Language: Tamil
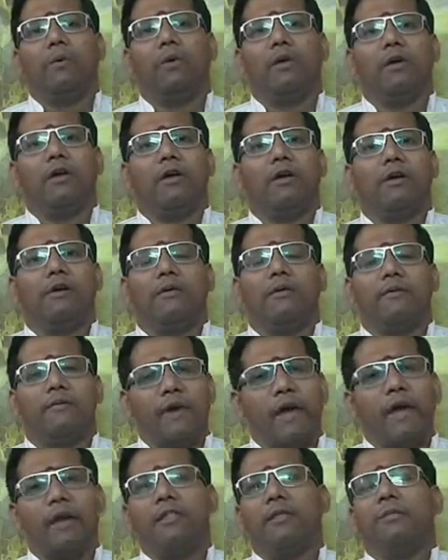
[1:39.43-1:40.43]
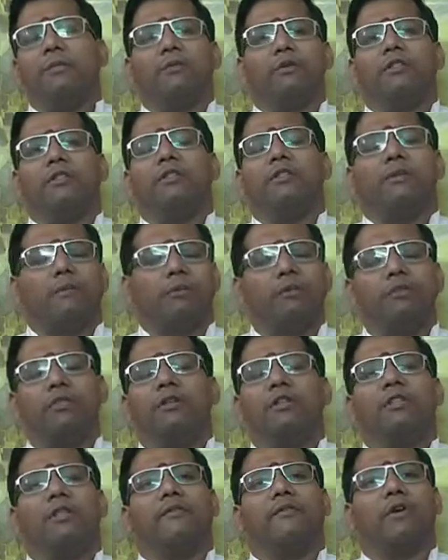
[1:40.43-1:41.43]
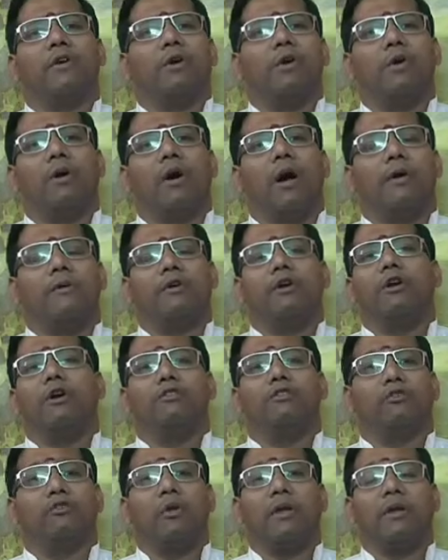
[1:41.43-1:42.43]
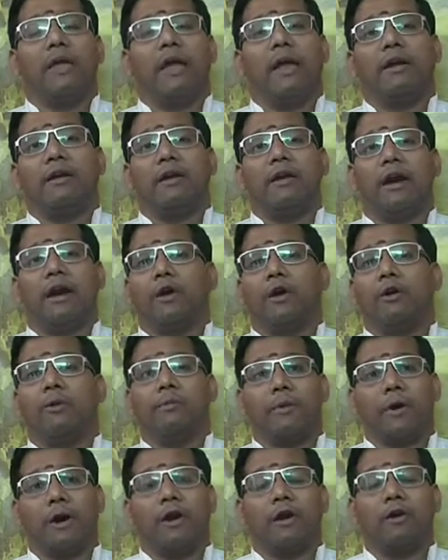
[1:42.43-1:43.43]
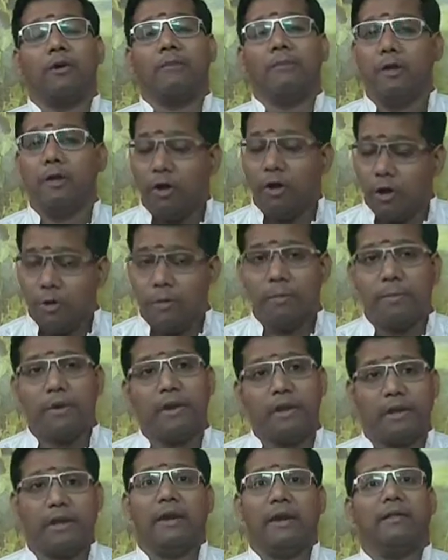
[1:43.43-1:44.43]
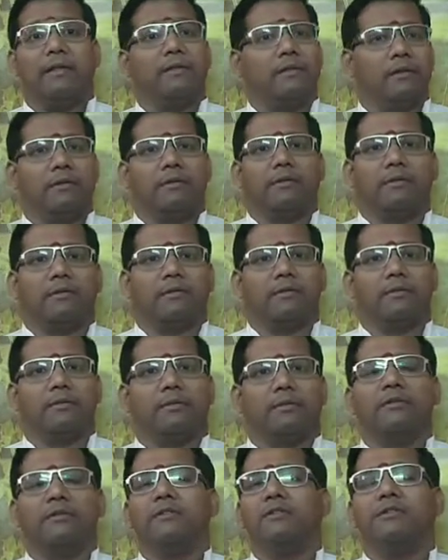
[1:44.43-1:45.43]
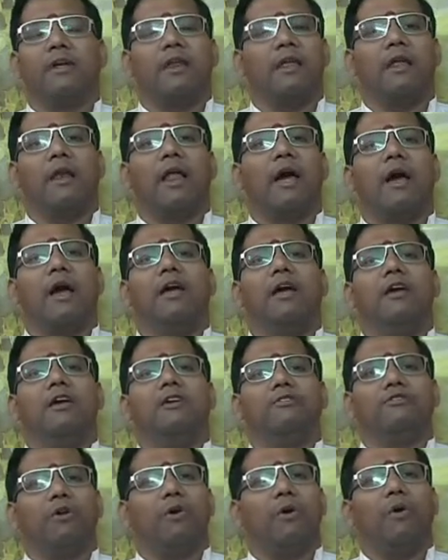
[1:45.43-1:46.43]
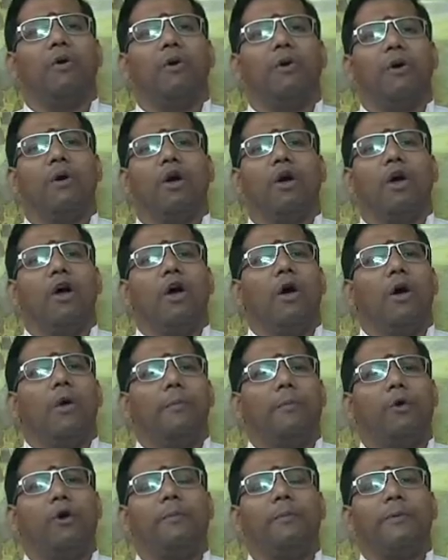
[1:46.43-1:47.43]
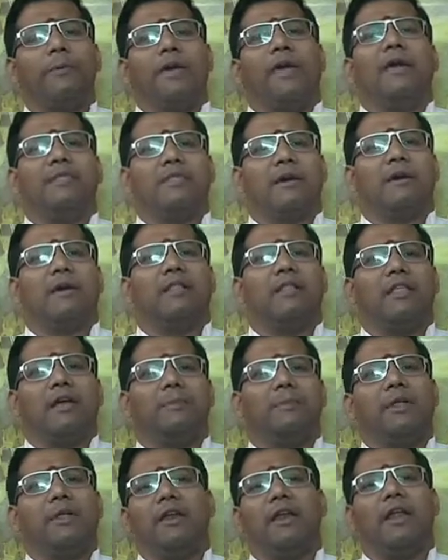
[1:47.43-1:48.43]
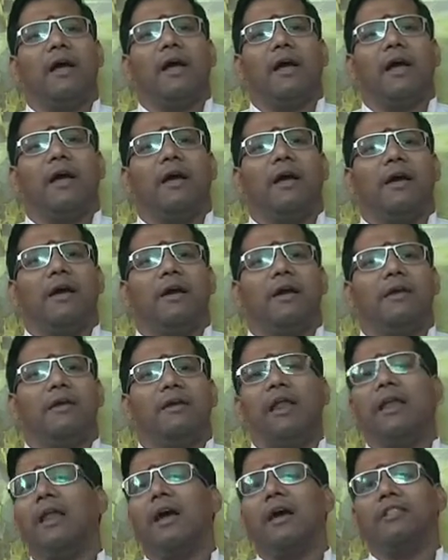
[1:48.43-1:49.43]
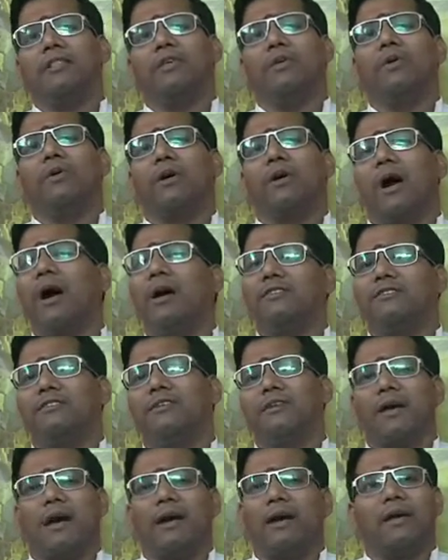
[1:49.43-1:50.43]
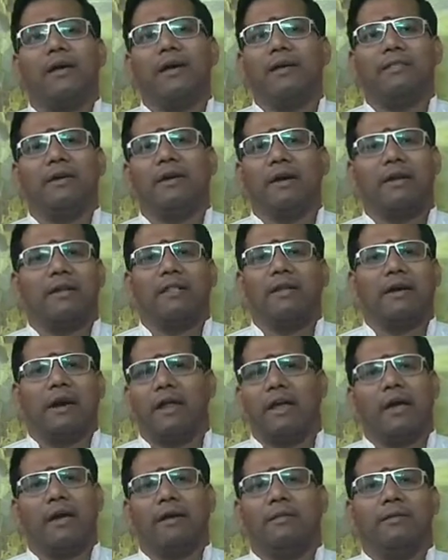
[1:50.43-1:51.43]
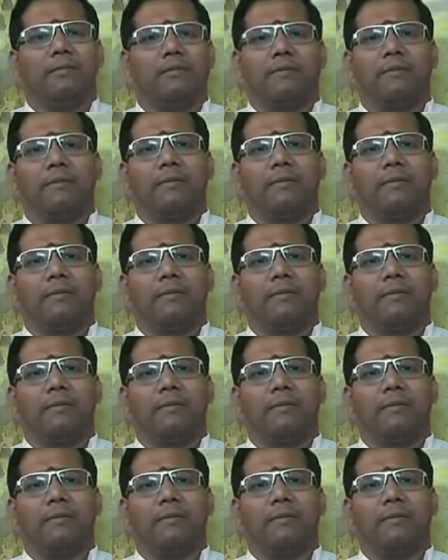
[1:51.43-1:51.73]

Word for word: ஒரு வயது முதிர்ந்தவரோ அவரோட சொல் கேட்டு நடக்கும் பழக்கம் இன்னும் இருக்கிறது சரிங்களா சோ பொறுப்பு ஏத்துக்கிறது அப்படின்னா எல்லாத்தையும் காசுக்காக ஏத்துக்கிறது கிடையாது